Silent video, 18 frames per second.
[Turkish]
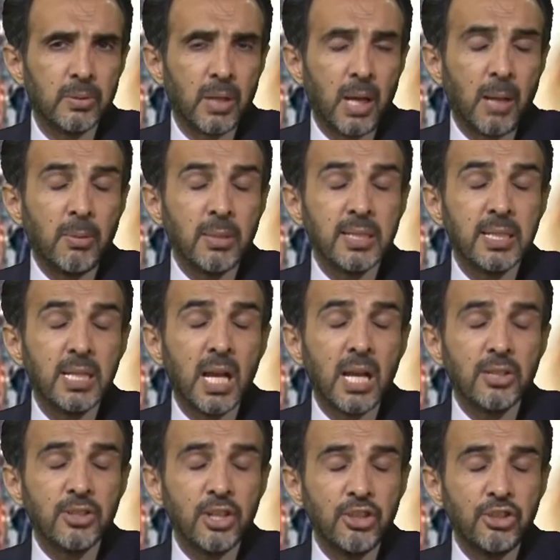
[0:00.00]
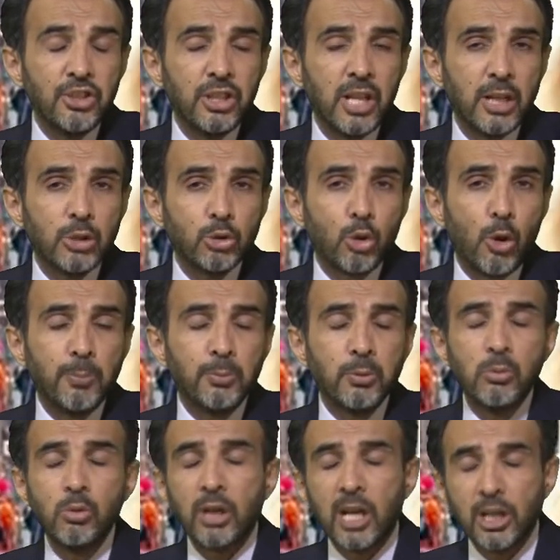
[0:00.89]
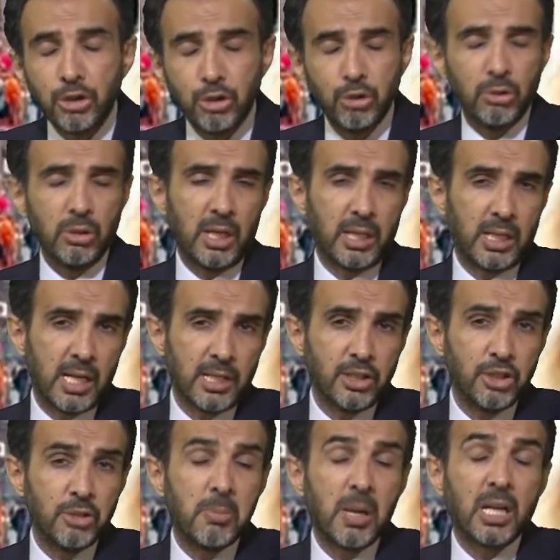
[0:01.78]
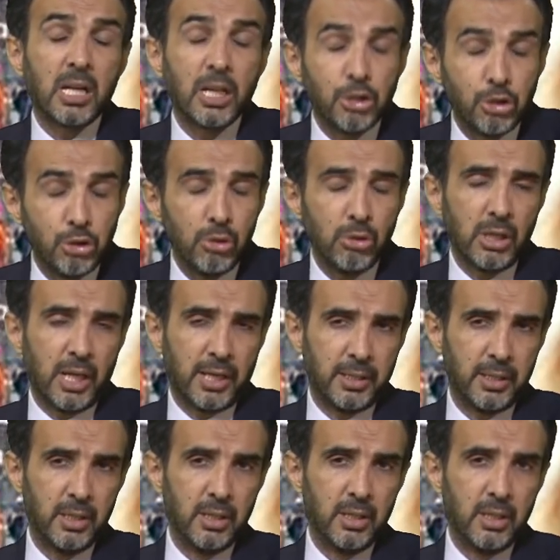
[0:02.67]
Ama siyasetçiler toplumu kaşıyorlar kardeşim bak kaşıyorlar.